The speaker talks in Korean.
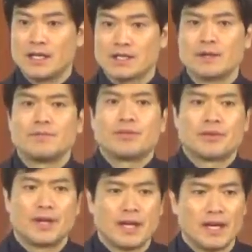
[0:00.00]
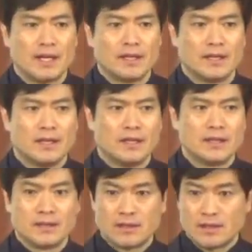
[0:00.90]
선포를 해야
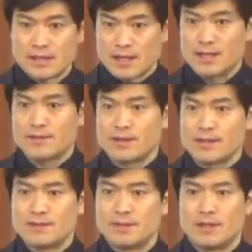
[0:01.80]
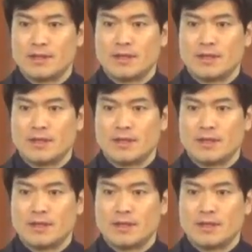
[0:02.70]
언어를 잘할 수가 있습니다.